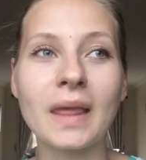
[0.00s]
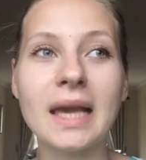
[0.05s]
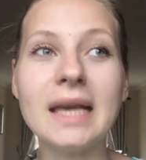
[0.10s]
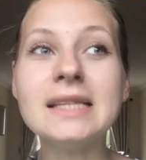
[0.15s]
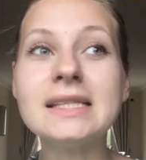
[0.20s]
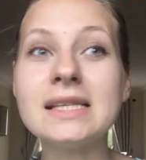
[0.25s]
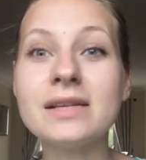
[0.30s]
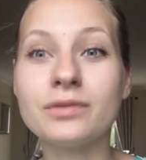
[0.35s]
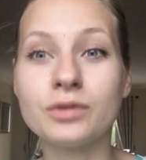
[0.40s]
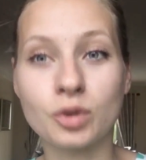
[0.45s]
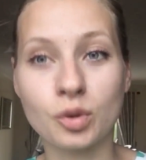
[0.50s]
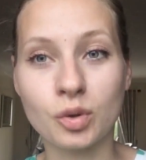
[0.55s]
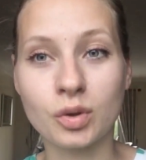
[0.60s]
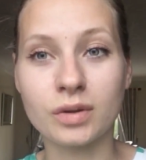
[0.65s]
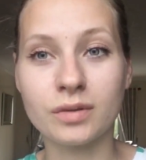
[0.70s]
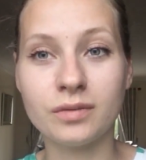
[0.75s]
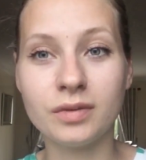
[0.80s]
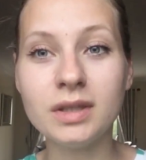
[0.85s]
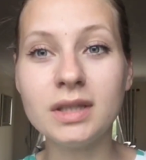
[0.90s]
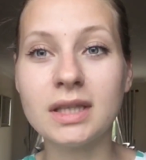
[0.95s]
если
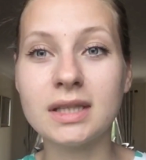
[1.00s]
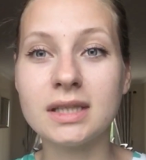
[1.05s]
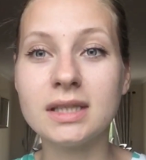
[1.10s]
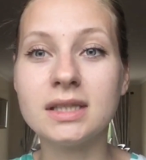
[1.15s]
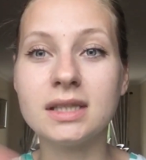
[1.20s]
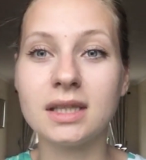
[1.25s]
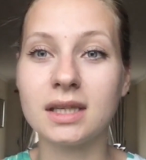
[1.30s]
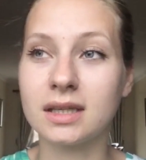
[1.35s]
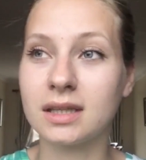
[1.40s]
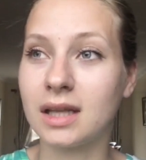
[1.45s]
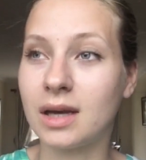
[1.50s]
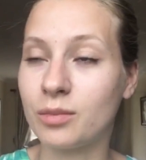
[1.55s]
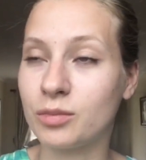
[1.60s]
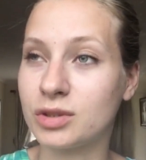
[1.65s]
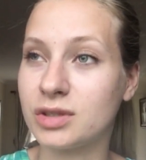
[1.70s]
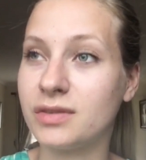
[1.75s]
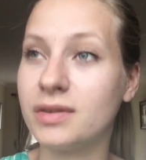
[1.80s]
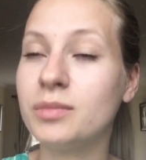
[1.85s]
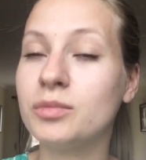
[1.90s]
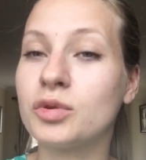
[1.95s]
вдруг вы дадите рекламу
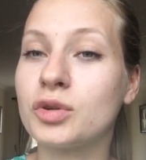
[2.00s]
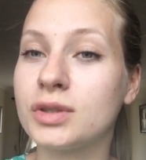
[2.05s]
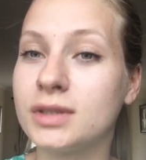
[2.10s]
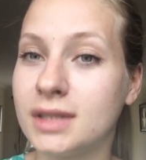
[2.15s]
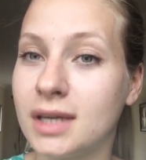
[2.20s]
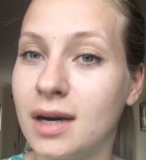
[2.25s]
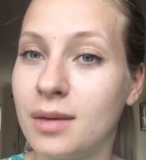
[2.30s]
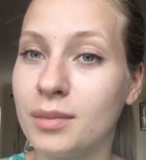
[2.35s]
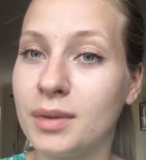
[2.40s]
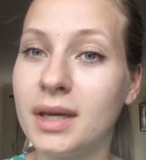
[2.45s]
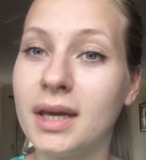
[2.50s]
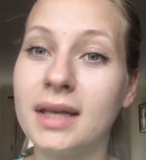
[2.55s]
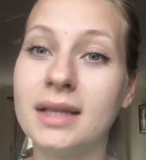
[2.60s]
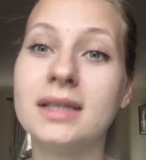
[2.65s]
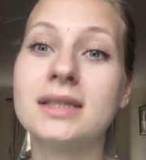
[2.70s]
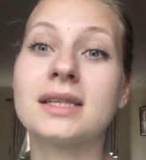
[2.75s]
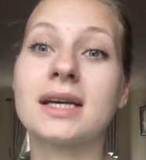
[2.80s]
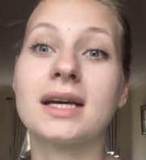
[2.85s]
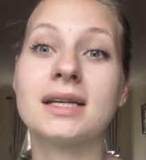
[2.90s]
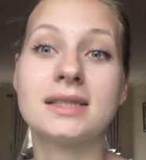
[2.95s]
своим друзьям, и
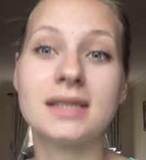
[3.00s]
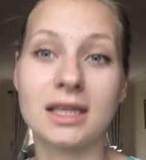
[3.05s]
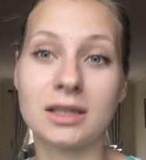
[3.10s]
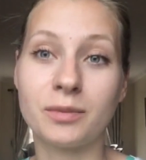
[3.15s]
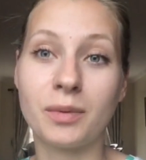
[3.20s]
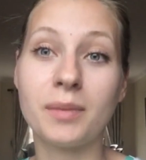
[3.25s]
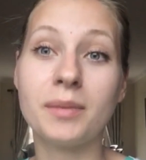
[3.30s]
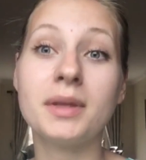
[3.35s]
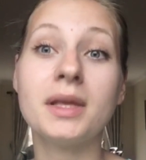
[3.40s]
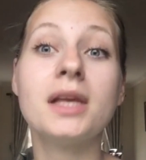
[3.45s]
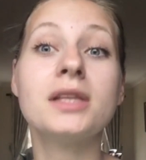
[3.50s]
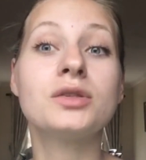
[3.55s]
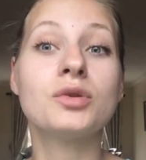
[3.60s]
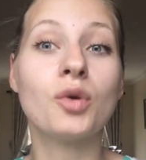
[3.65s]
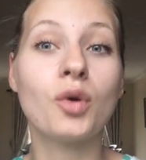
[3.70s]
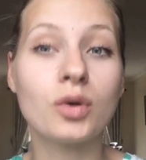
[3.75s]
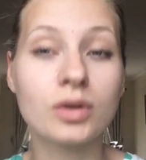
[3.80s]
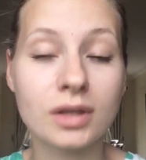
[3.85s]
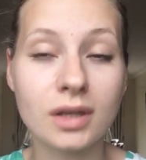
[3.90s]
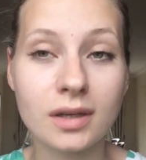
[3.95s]
они захотят поменять
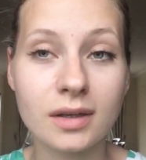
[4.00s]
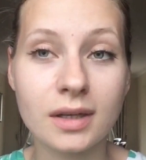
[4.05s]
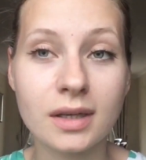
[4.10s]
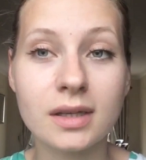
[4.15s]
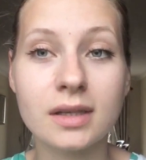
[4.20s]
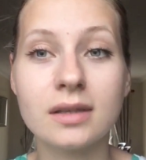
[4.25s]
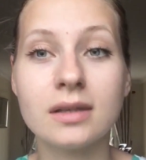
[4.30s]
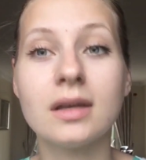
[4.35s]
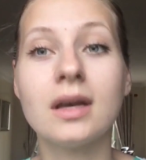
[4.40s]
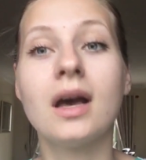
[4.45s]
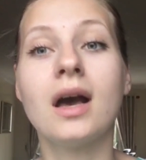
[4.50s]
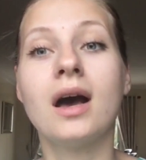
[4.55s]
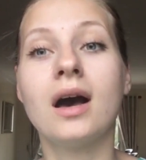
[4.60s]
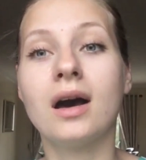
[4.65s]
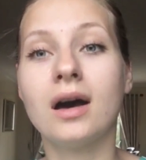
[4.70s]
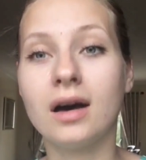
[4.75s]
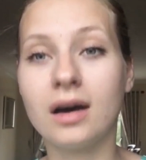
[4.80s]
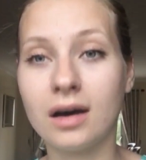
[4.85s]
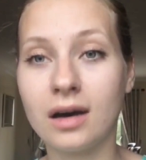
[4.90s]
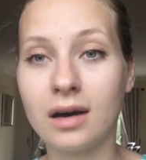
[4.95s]
окна,
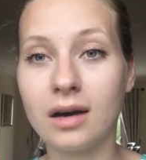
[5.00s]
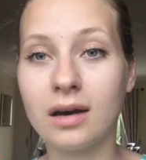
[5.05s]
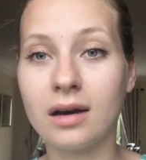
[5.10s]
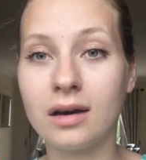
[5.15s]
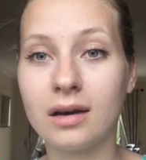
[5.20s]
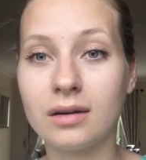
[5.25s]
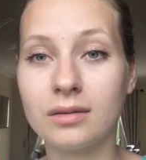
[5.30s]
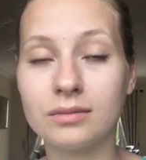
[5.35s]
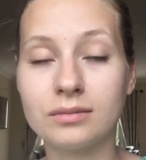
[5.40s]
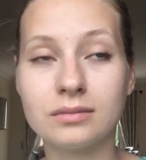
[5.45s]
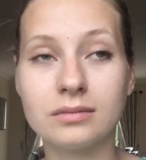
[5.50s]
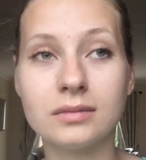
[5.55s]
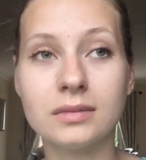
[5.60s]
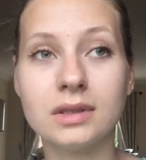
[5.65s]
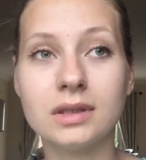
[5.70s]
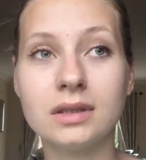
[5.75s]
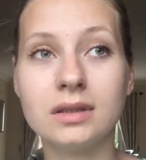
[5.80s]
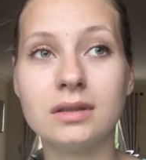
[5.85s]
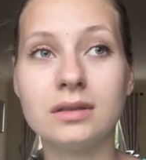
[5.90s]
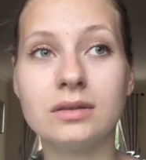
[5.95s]
э,
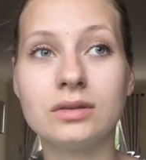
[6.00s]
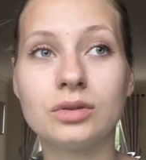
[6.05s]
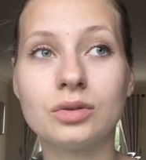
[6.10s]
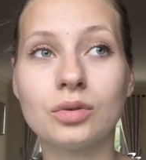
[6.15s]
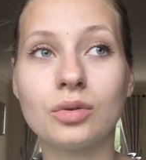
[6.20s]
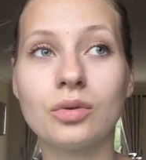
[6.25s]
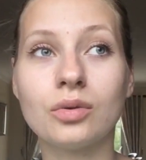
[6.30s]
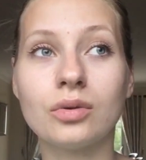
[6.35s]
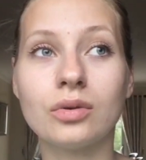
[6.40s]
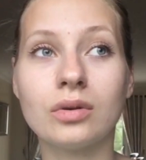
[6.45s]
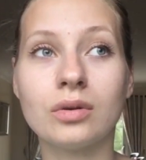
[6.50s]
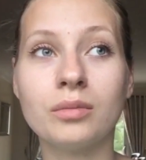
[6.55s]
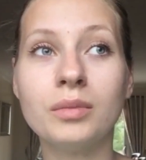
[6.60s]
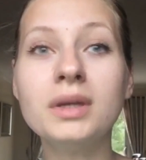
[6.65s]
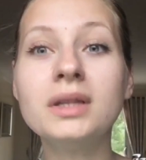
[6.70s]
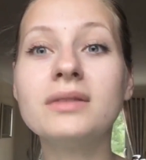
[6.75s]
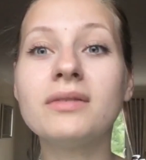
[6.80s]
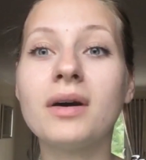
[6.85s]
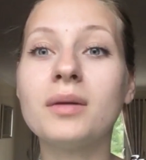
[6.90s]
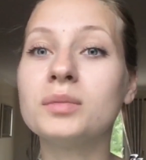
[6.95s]
то
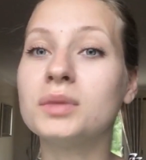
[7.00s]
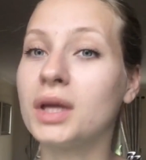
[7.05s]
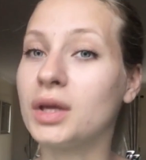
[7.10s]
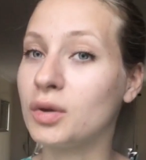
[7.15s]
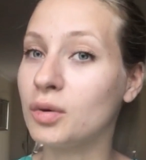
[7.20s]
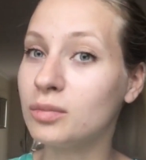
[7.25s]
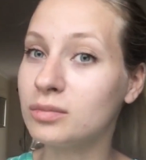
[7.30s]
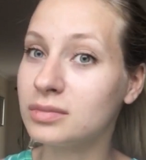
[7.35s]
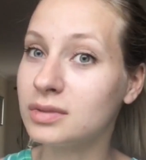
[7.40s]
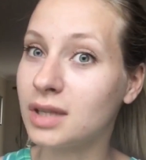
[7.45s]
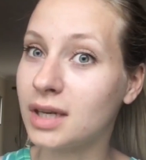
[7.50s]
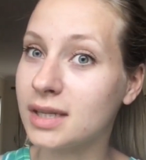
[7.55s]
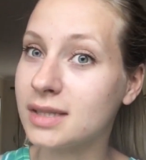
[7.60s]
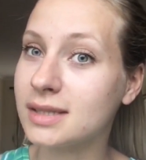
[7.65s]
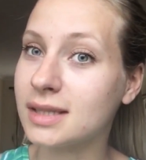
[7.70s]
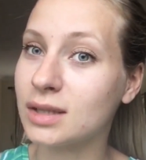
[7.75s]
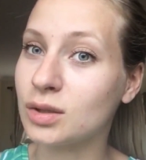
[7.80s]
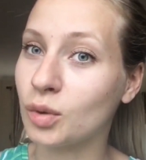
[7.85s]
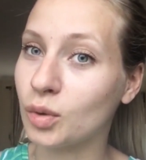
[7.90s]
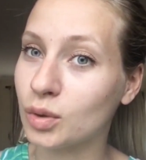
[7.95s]
мы вам даем
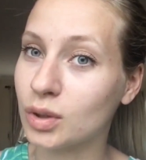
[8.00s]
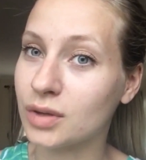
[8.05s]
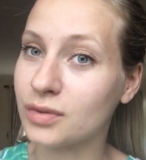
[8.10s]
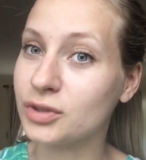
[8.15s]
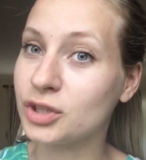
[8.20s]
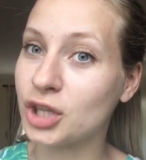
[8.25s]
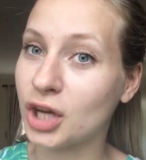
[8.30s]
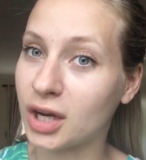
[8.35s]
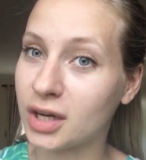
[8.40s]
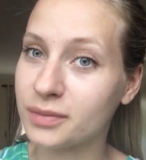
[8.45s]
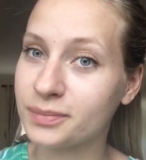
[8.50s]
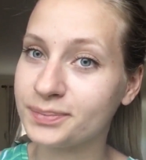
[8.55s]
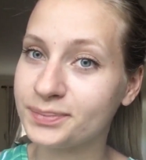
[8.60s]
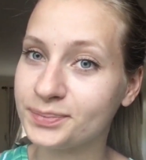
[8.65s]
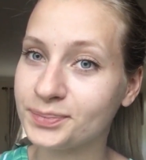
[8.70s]
300 долларов чек.